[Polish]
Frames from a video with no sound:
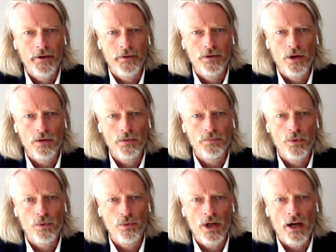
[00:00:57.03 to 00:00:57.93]
no,
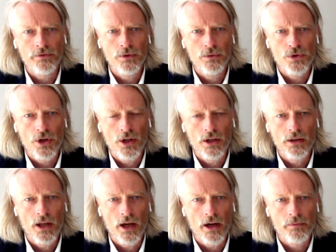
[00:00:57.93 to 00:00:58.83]
ujawnił, że
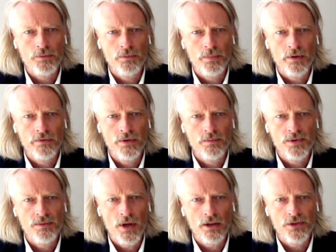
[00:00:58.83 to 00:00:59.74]
jednak przy pewnym
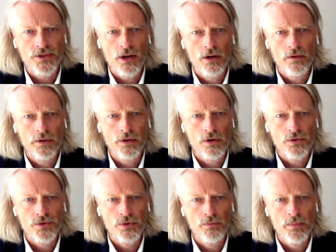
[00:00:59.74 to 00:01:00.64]
zmianie zachowań
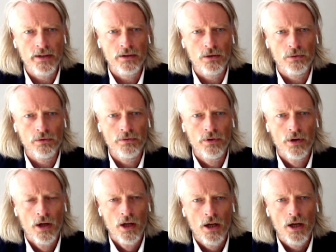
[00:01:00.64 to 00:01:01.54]
konsumentów
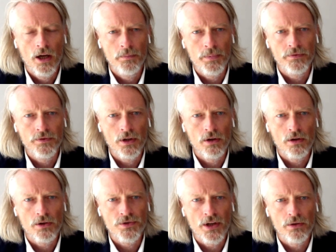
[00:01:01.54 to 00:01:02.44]
E, pewnego
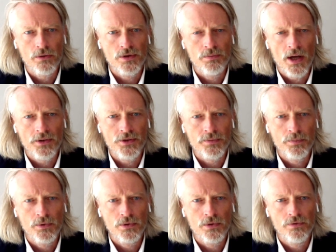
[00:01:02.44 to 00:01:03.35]
rodzaju zmiany z
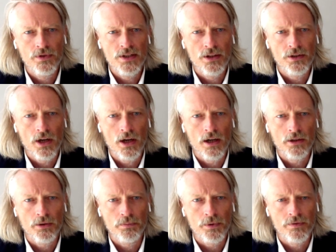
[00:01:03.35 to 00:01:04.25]
punktu widzenia
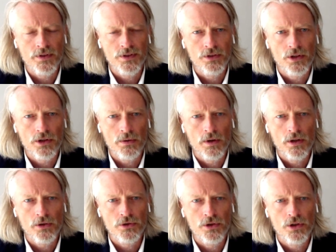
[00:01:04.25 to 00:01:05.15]
no, prowadzenia
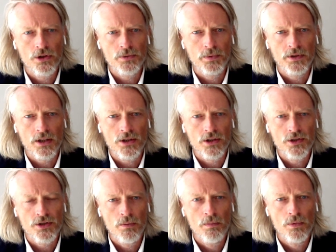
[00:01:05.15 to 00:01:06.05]
działalności gospodarczej
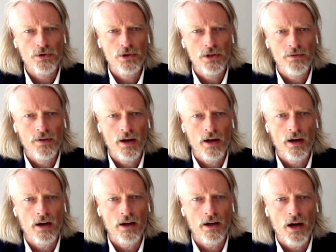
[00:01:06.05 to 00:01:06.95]
są możliwe,
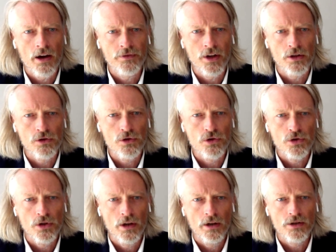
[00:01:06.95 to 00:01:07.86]
a, a wręcz,
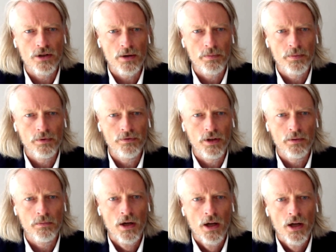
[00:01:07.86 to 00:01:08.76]
że tak
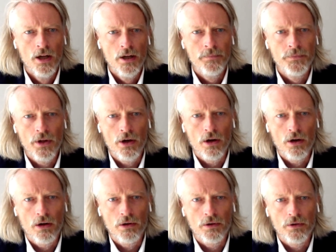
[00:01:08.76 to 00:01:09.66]
powiem,
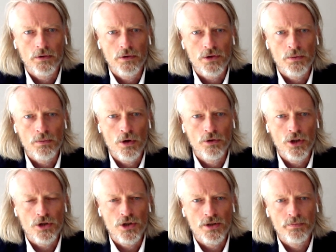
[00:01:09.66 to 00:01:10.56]
no, są
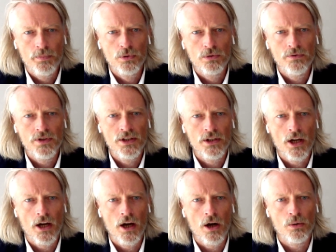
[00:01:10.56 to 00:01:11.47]
konieczne z punktu
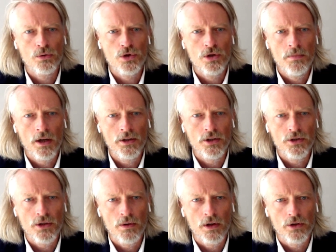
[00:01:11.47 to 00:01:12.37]
widzenia utrzymania
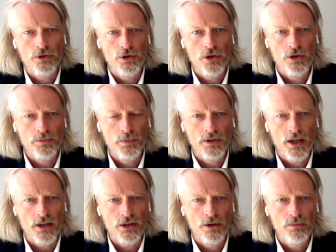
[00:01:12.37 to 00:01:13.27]
działalności
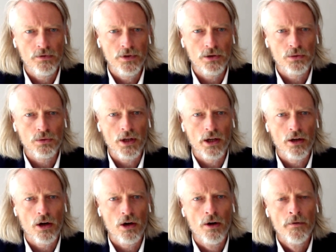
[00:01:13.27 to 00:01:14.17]
gospodarczej. Mówię
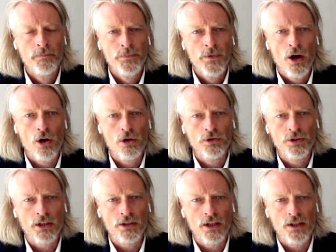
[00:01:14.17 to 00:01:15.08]
tutaj o, o
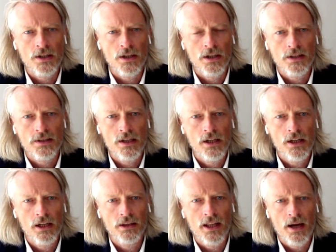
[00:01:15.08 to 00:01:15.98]
kontaktach e, z
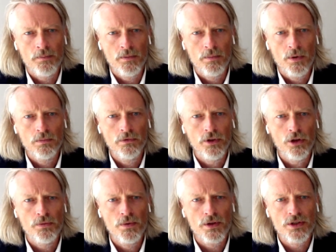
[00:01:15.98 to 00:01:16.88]
klientami, bo
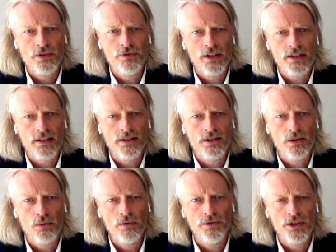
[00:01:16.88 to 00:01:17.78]
mówiliśmy o cyfryzacji
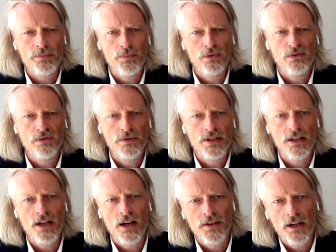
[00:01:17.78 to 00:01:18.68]
głównie z punktu
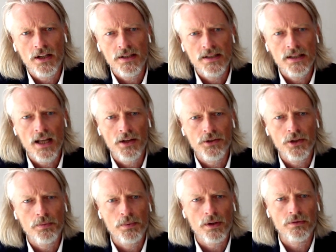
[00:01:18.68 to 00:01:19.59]
widzenia analizy
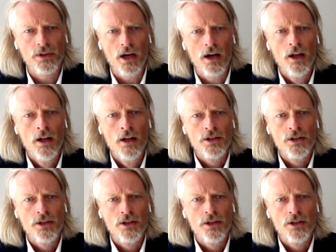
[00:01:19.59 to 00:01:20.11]
danych, prawda?